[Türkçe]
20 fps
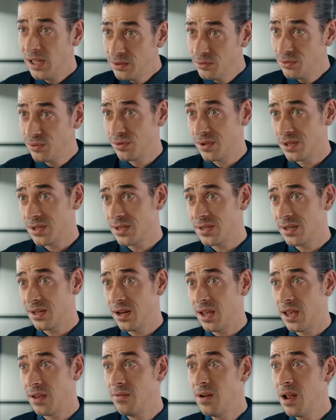Ben dün gece
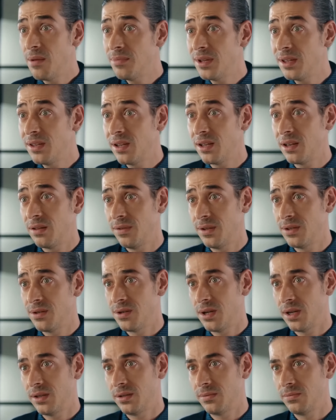sana evlenme teklif
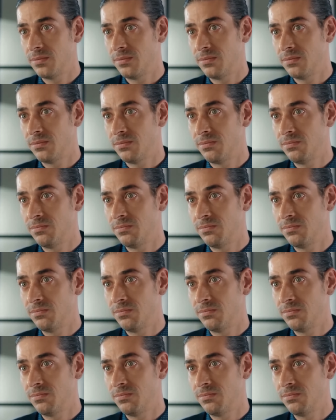edecektim.